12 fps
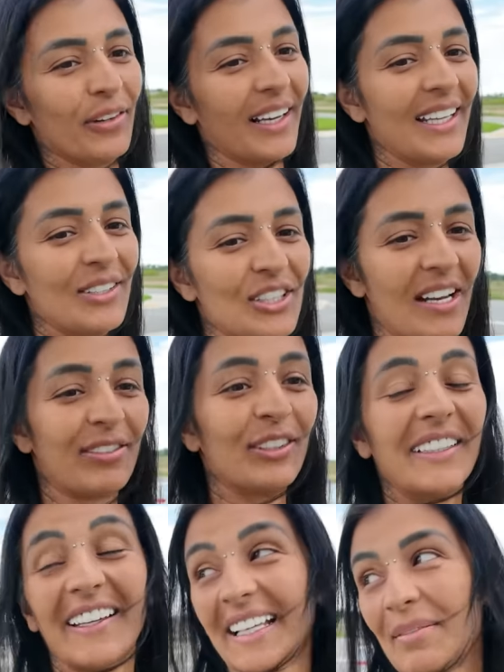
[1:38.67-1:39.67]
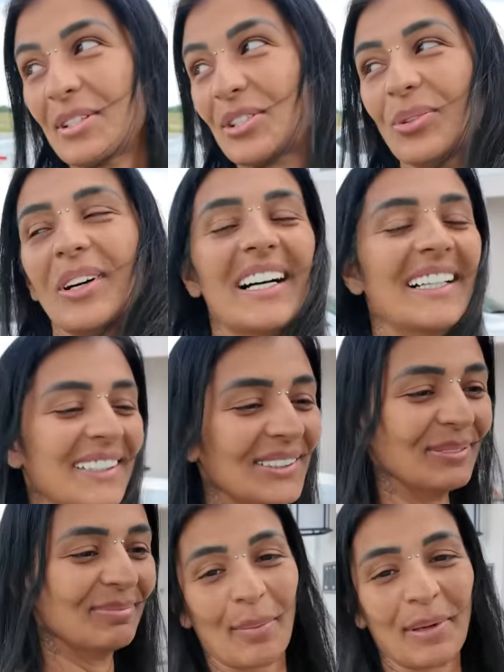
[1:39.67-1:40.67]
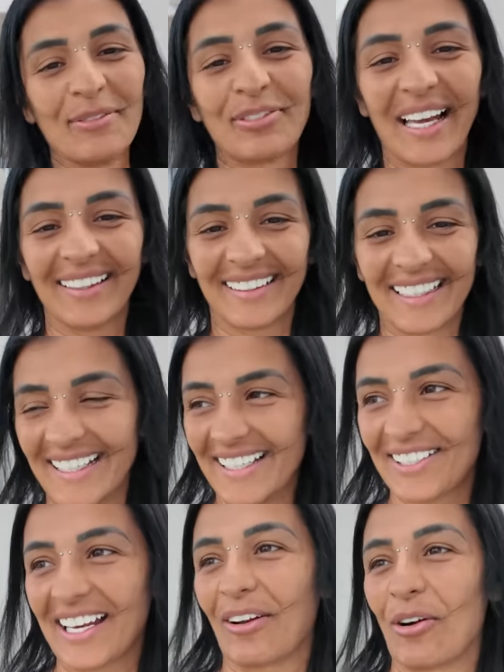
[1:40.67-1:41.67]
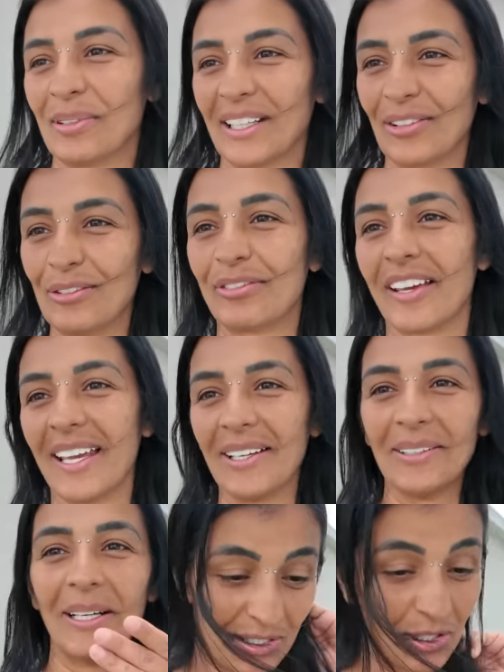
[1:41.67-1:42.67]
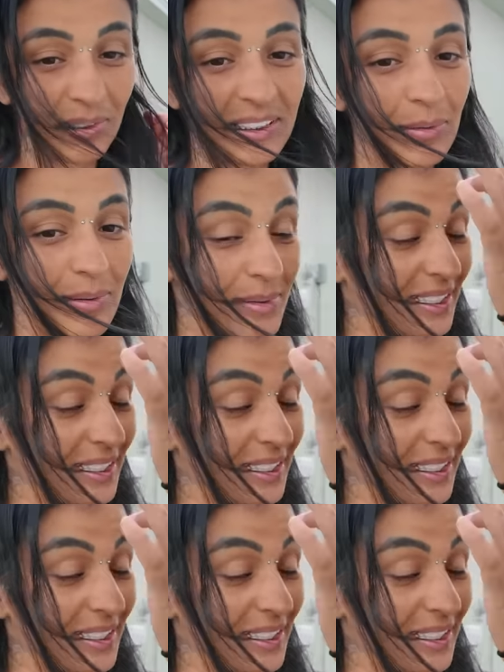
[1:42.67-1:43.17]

falei, o chefão deve estar tá me zoando. Só pra eu ficar triste que a cômoda não veio. Mas eu mandei uma